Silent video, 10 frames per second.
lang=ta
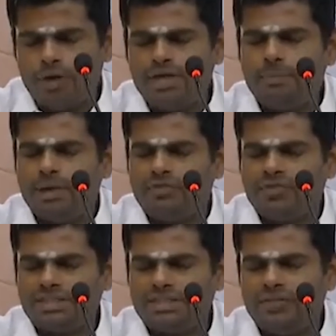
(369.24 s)
மோடிஜி பண்ண
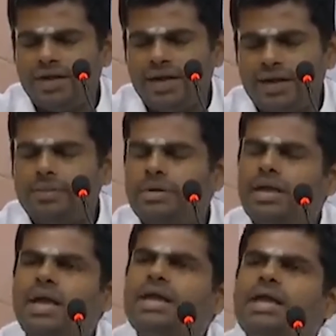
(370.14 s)
ஃபர்ஸ்ட் வேலை என்ன
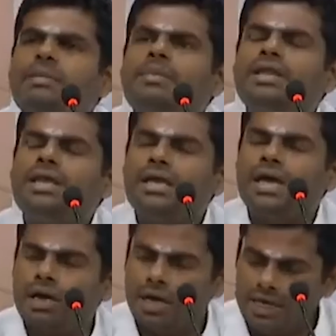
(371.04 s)
அப்படின்னா இன்னைக்கு
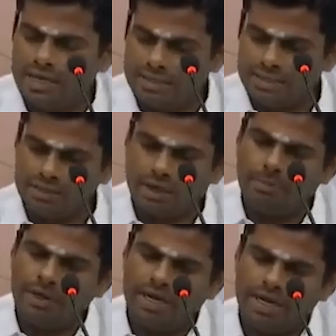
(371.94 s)
பார்த்தீங்கன்னா காங்கிரஸ் இஸ்
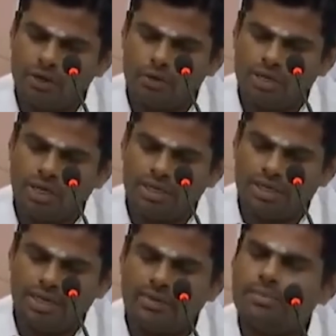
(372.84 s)
ஆப்ரேட்டிங் இன்
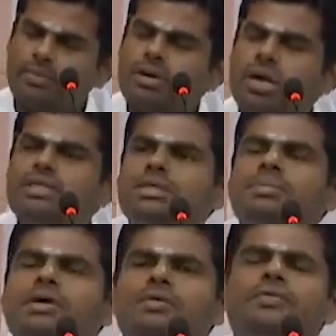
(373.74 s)
குஜராத் ஆன
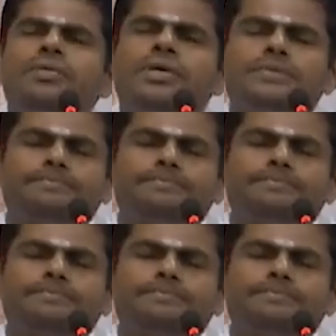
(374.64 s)
கான்செப்ட் ஆஃப்